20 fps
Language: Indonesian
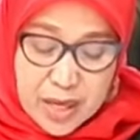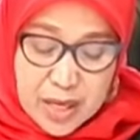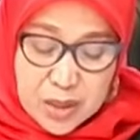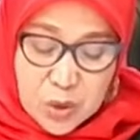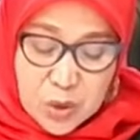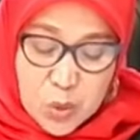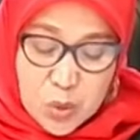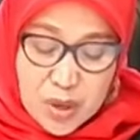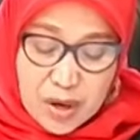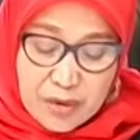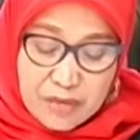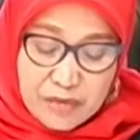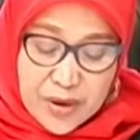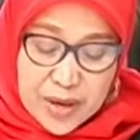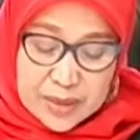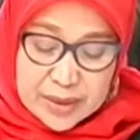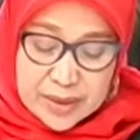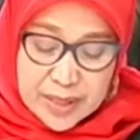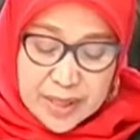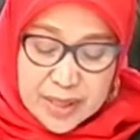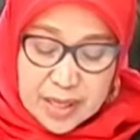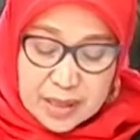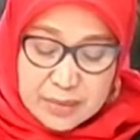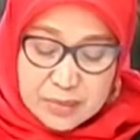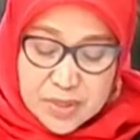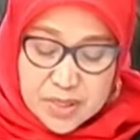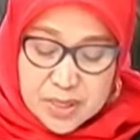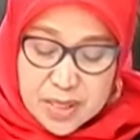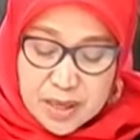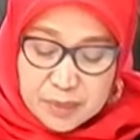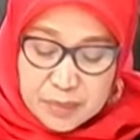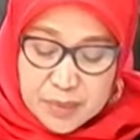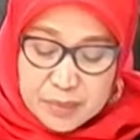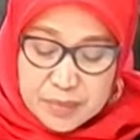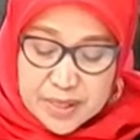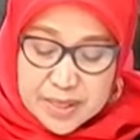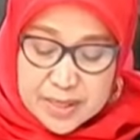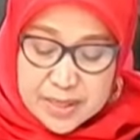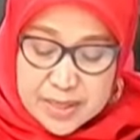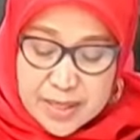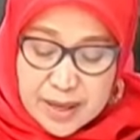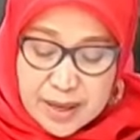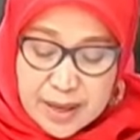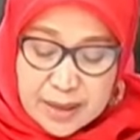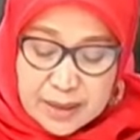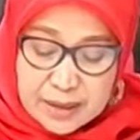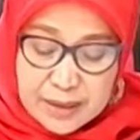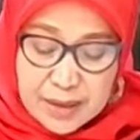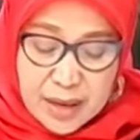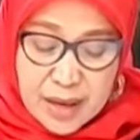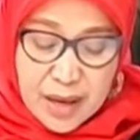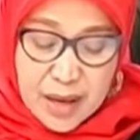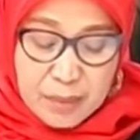terungkap fakta dalam sidang pemeriksaan